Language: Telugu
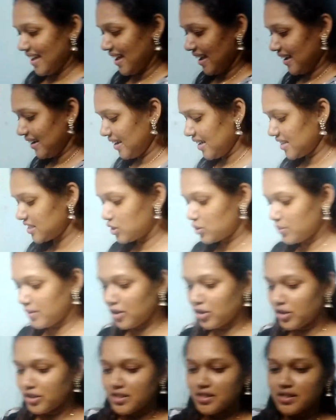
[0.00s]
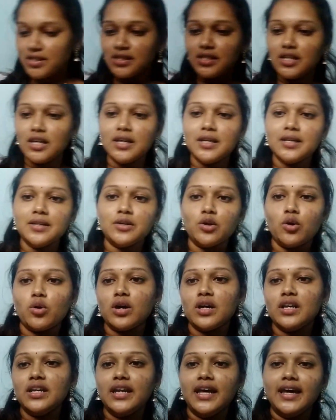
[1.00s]
అండ్ నెక్స్ట్ వన్ వచ్చేస్తే
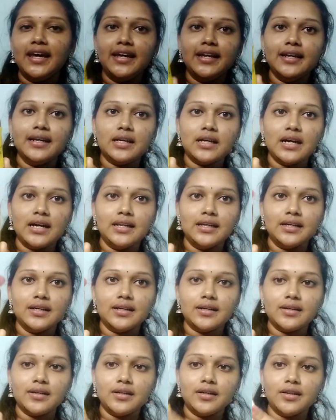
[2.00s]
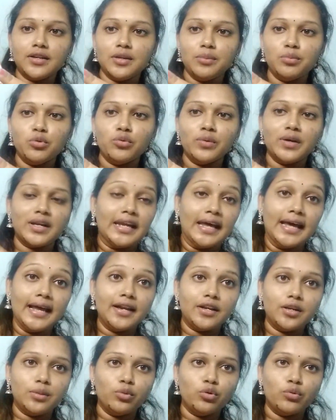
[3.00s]
ఒక నెయిల్ కలర్ రిమూవర్
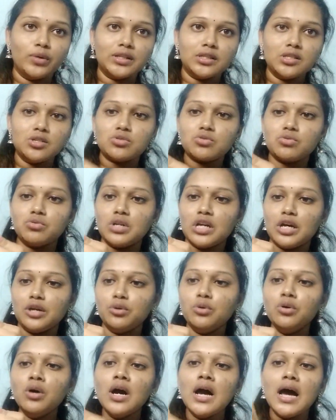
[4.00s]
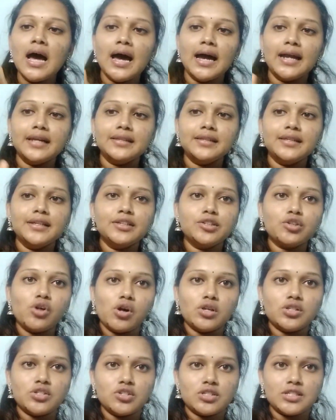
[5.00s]
నెయిల్ రిమూవర్ తీసుకున్నాను అండ్ దీని
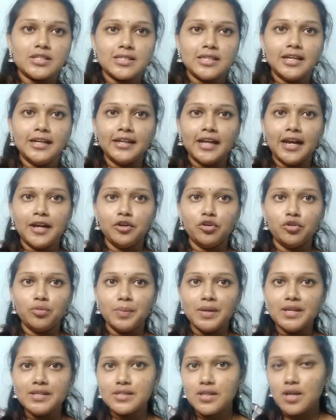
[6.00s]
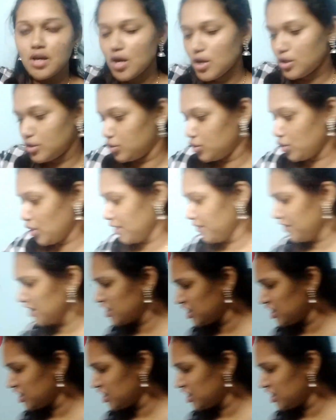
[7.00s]
కాస్ట్ వచ్చేస్తే టెన్ రూపీస్ సో ఇది